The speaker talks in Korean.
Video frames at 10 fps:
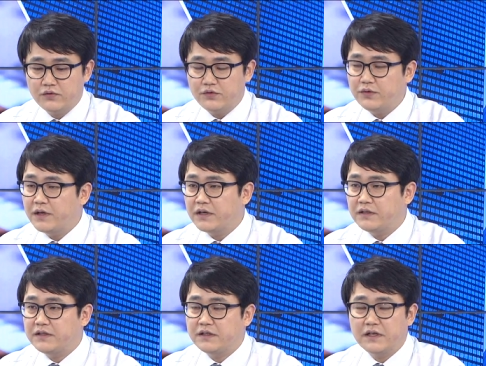
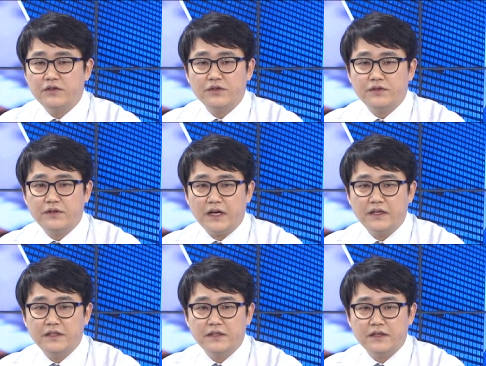꾸준하게 지지가 이루어졌던
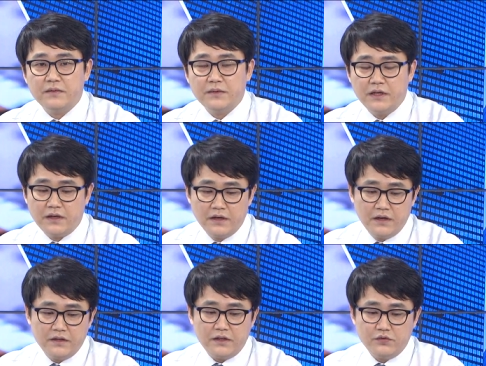라인이기 때문에
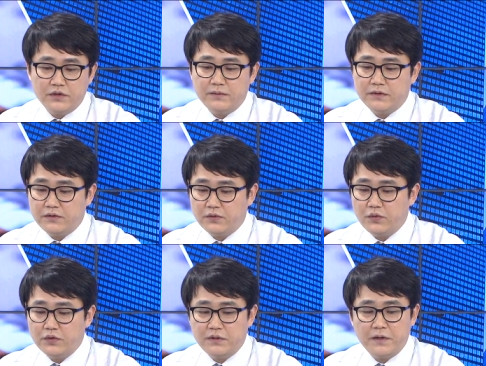일단 6일선
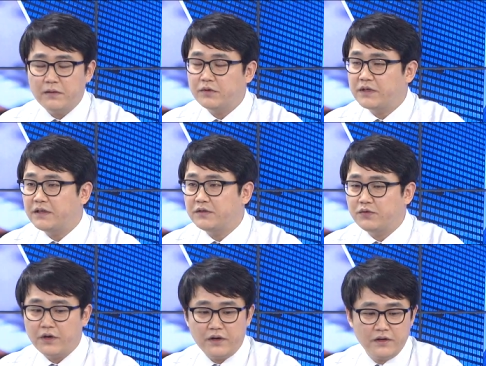정도 오시면 한 번
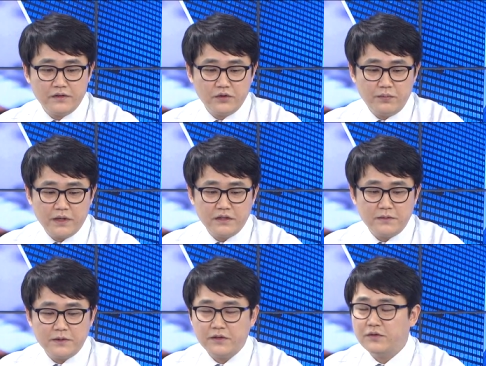사시고요. 그리고
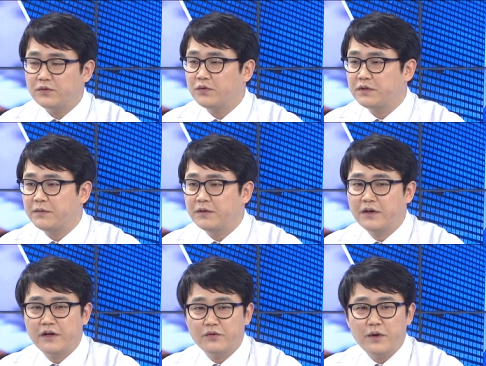1 2일선 정도 오시면
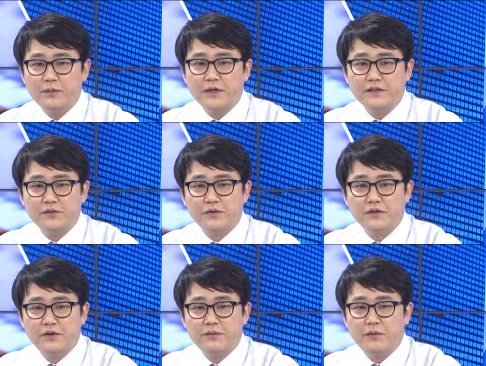또 한 번
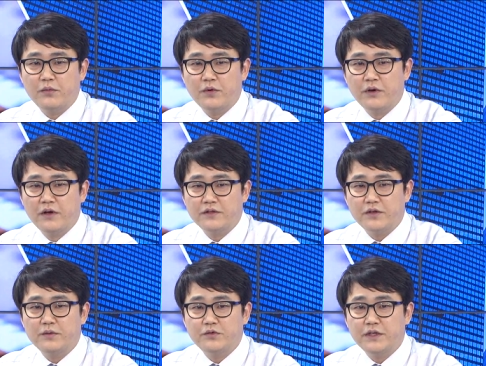사시고 이러면 뭐
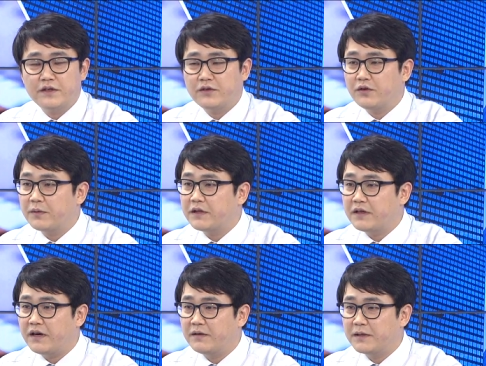전혀 문제될 건
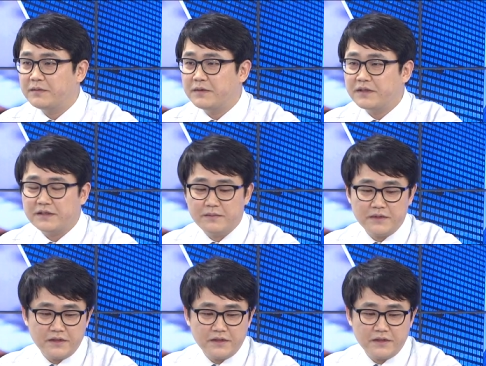없겠다 말씀드리겠습니다.